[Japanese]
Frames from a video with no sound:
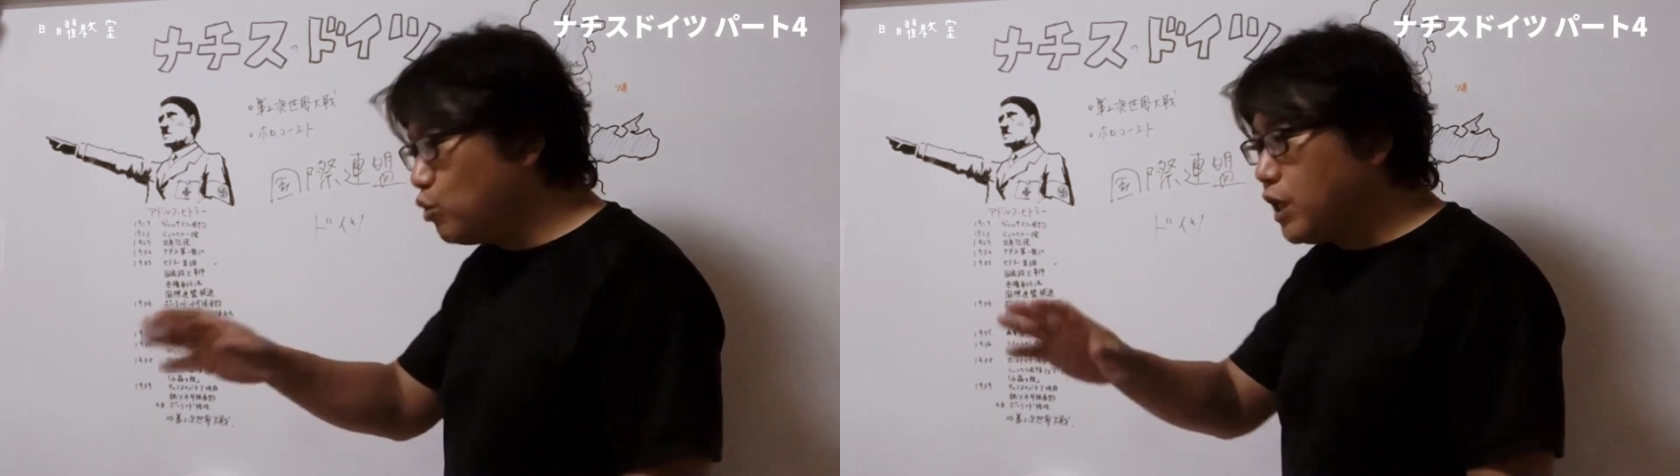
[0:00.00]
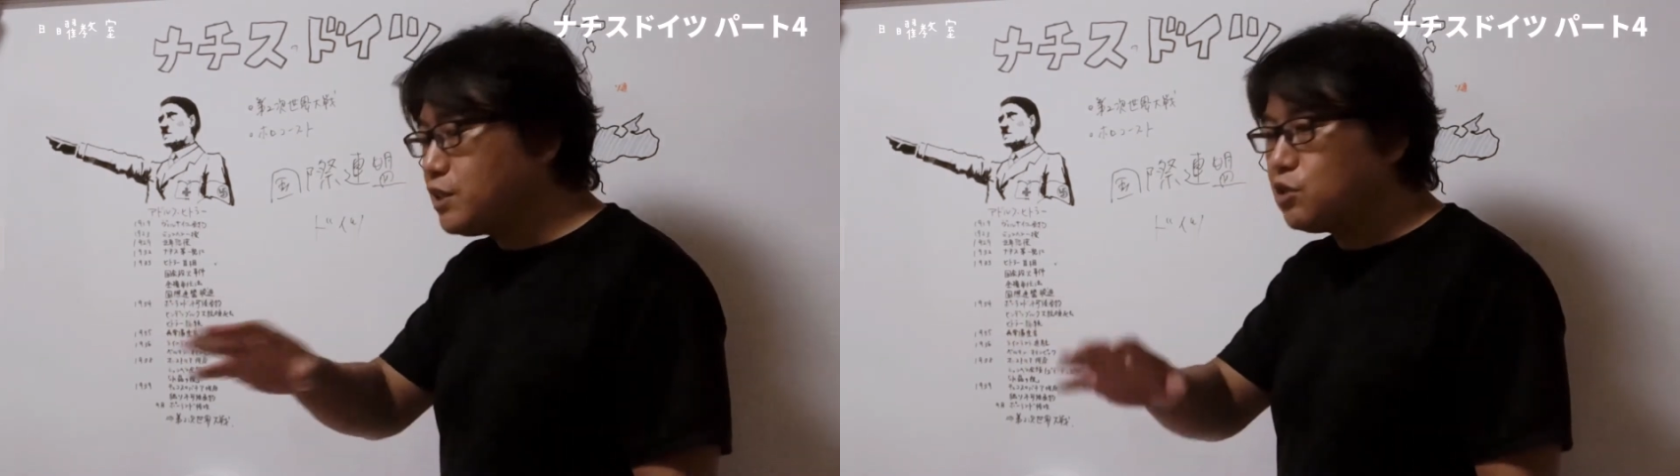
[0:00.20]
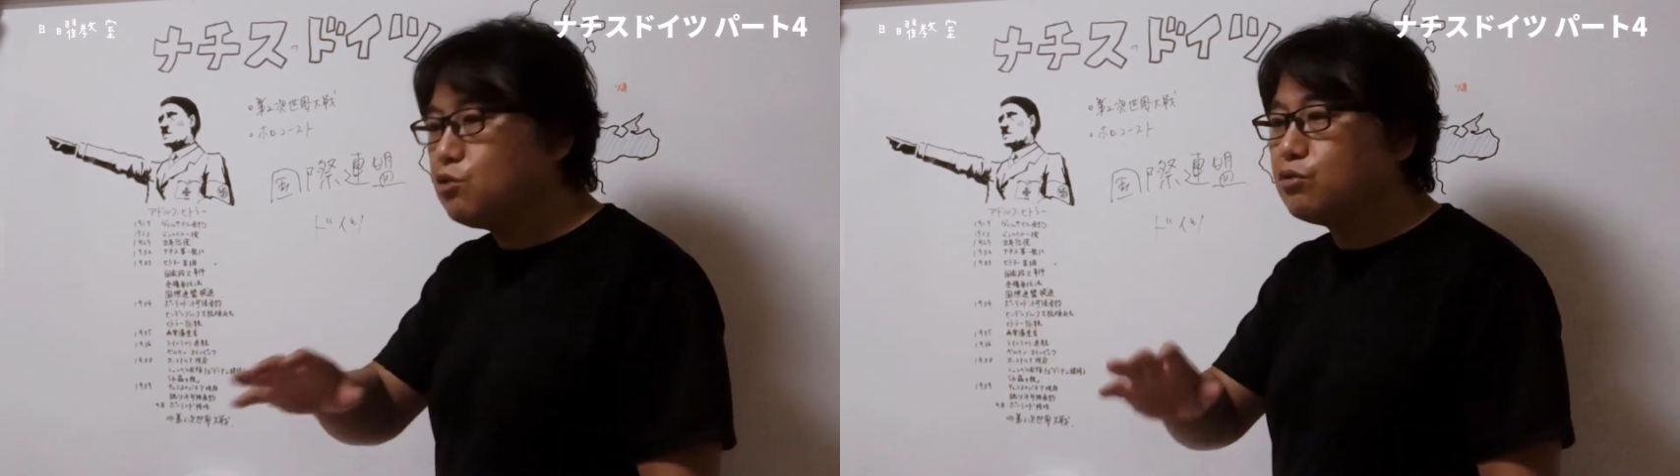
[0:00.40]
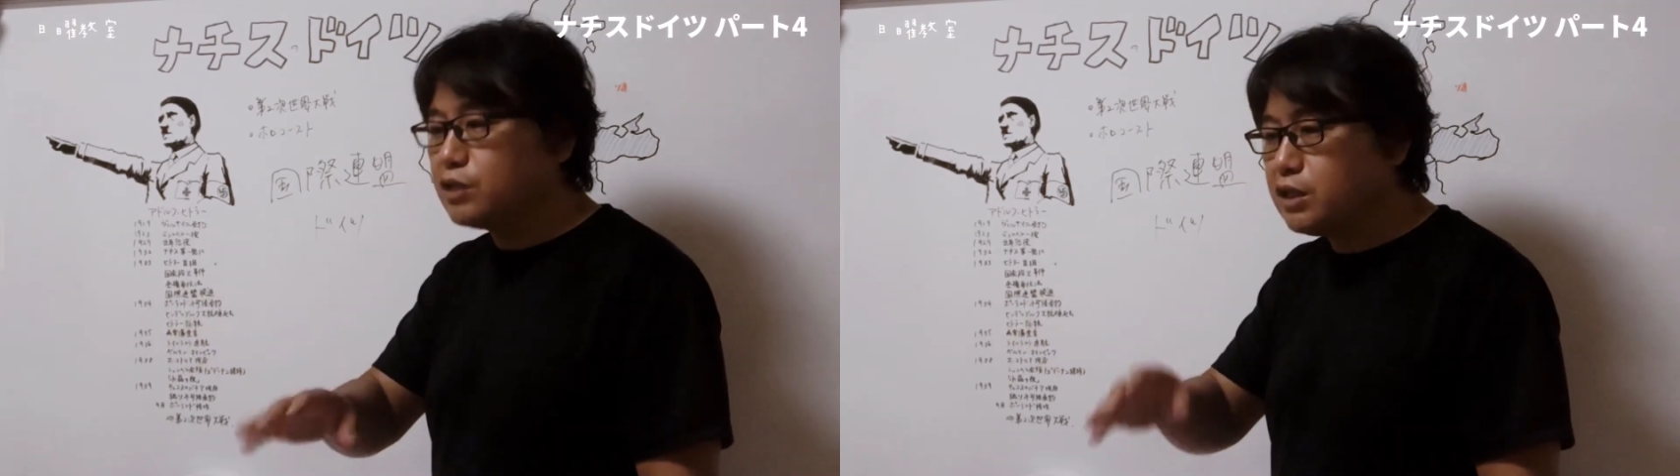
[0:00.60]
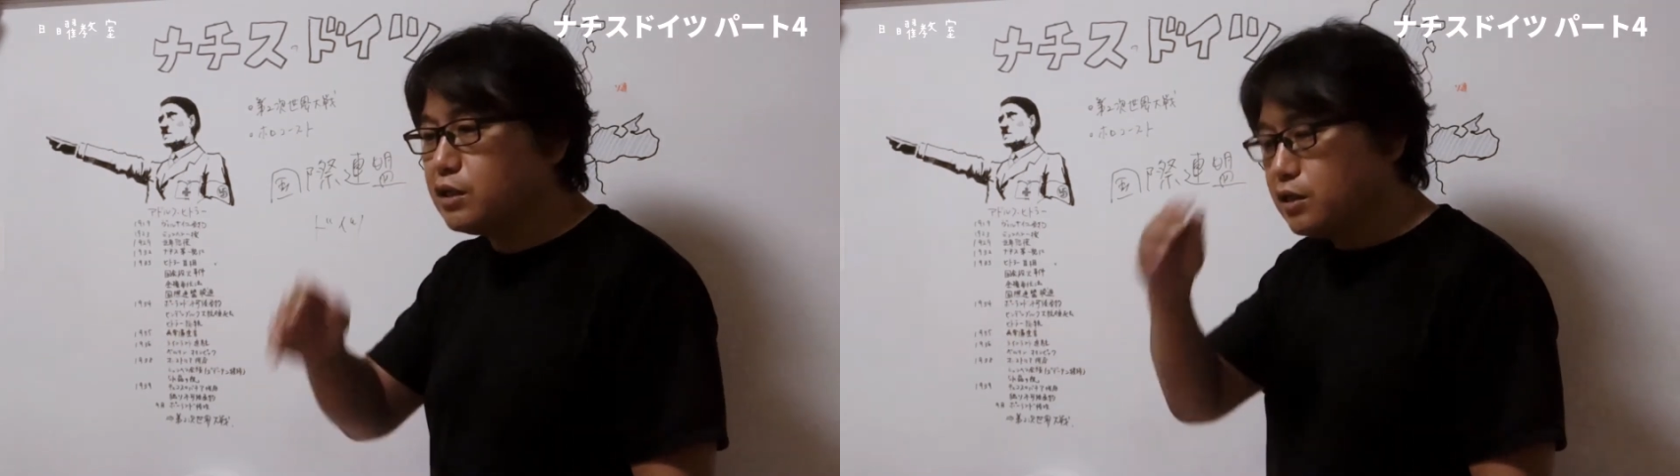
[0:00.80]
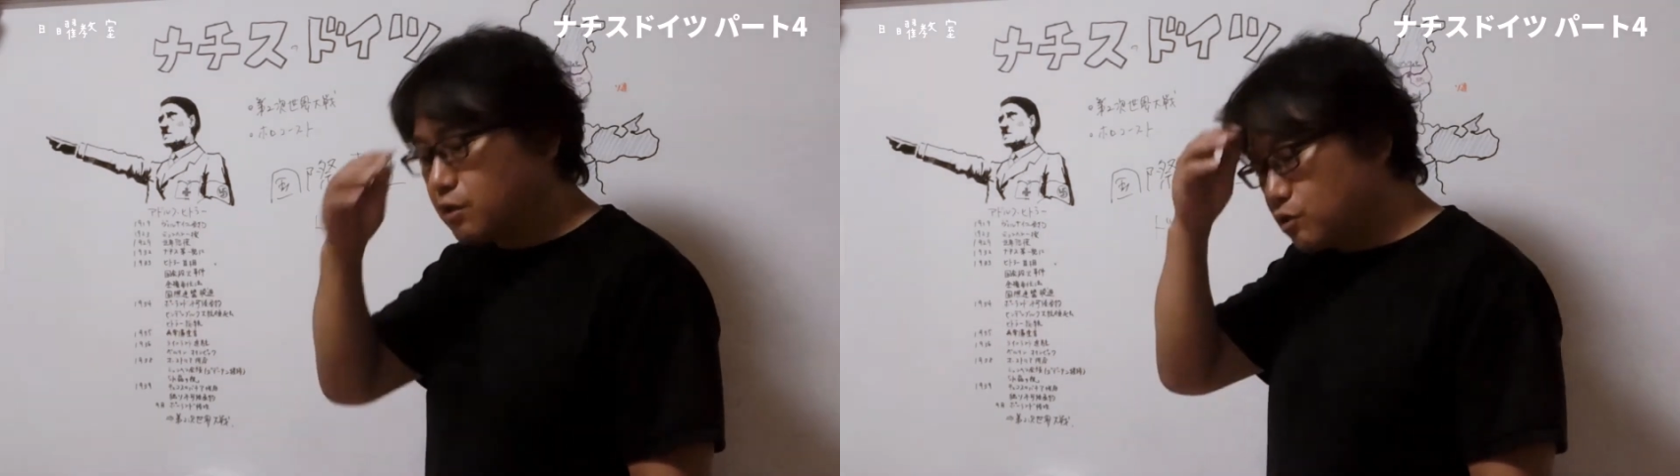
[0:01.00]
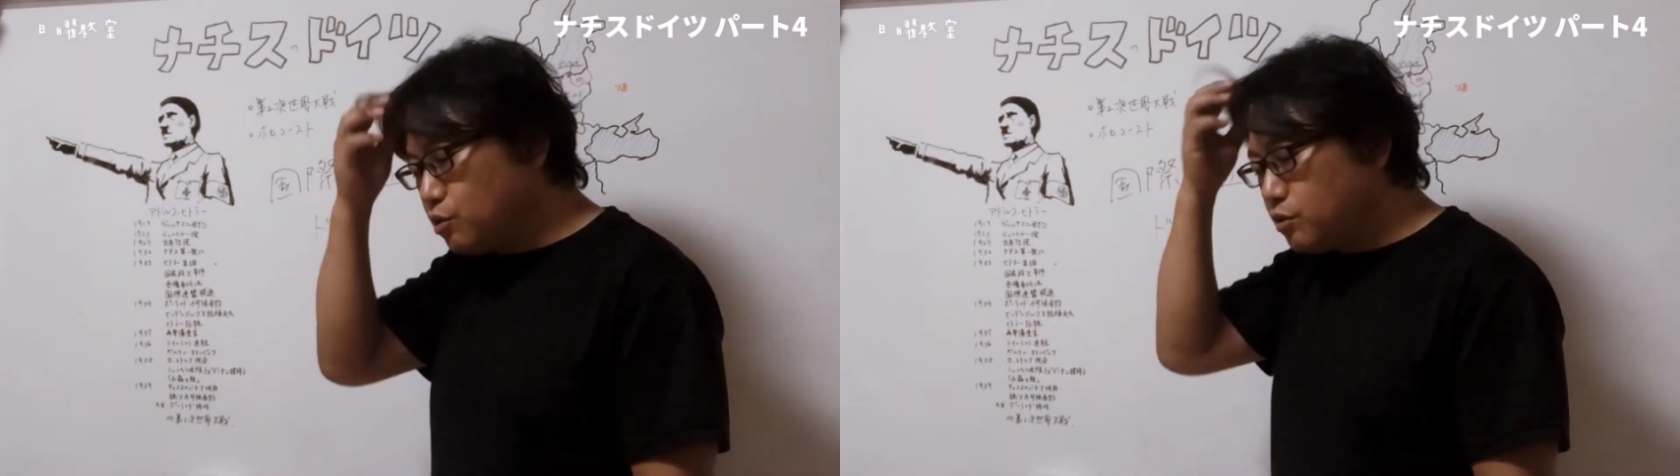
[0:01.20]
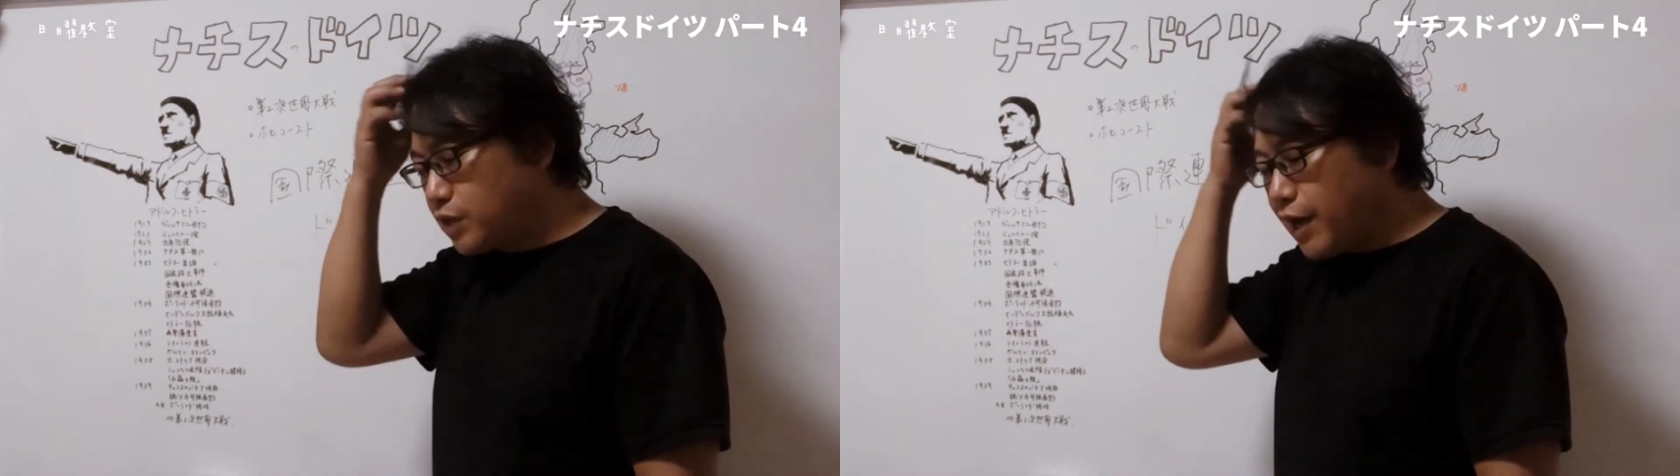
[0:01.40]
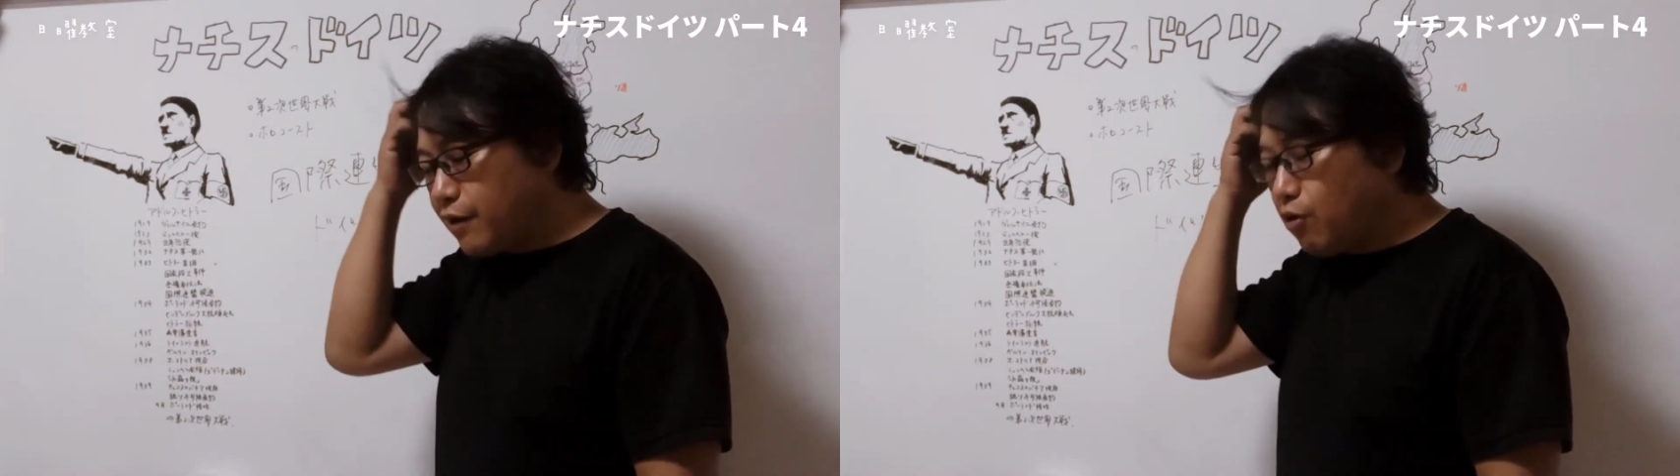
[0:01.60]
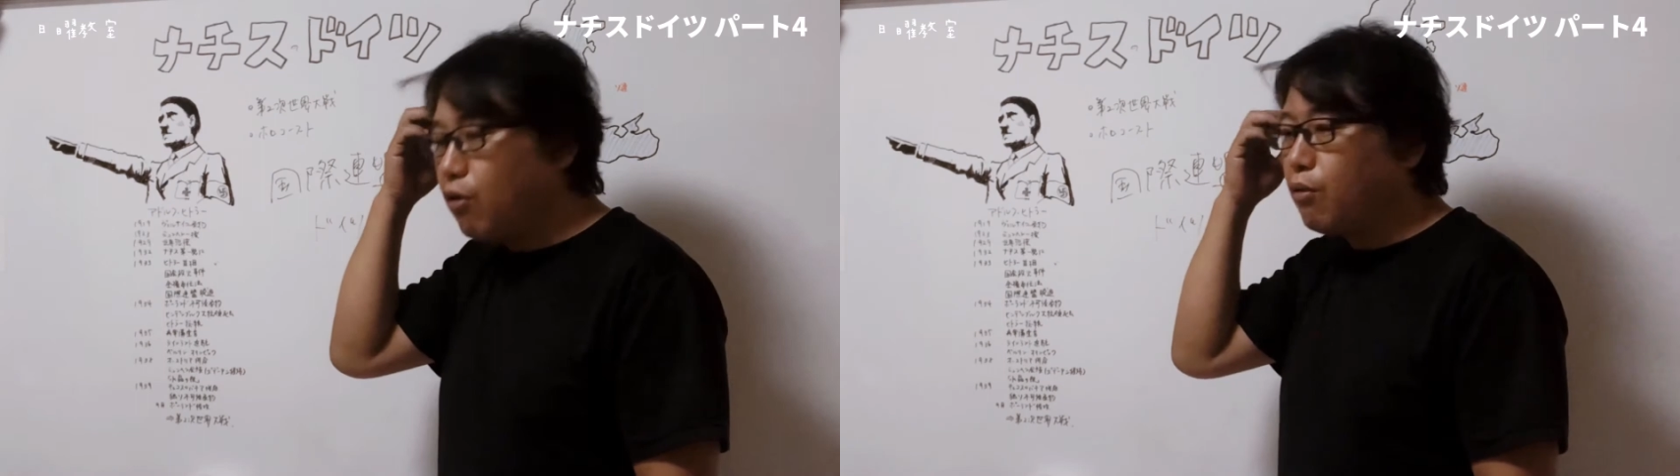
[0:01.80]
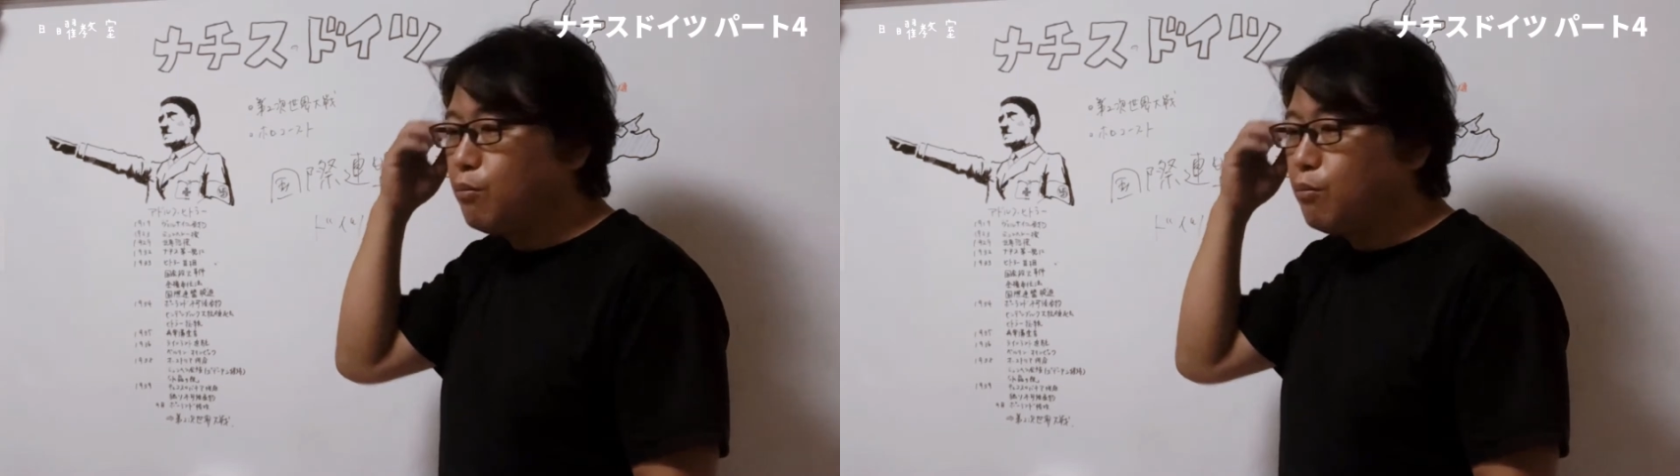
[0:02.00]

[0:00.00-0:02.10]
同じように軍隊を